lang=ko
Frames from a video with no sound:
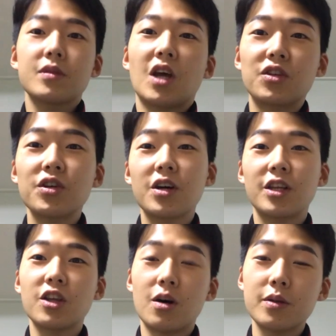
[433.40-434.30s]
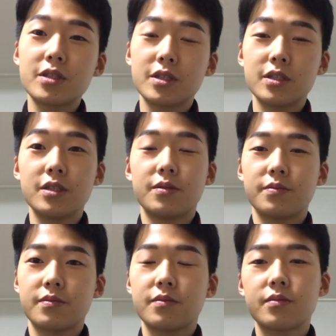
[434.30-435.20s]
당연히 다 갔다 와봤지
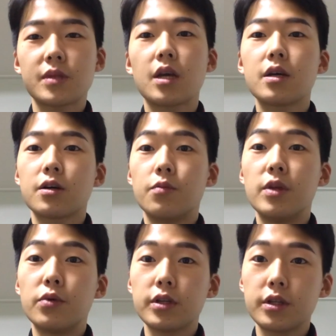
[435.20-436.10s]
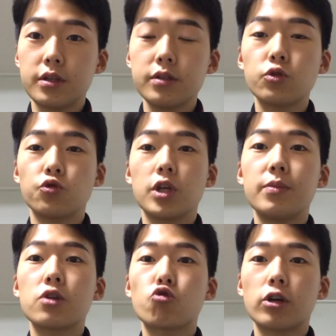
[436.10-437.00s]
그럼 이번에는
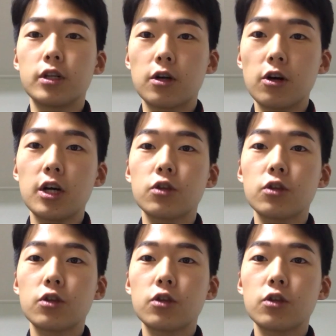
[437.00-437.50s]
중남미 국가들과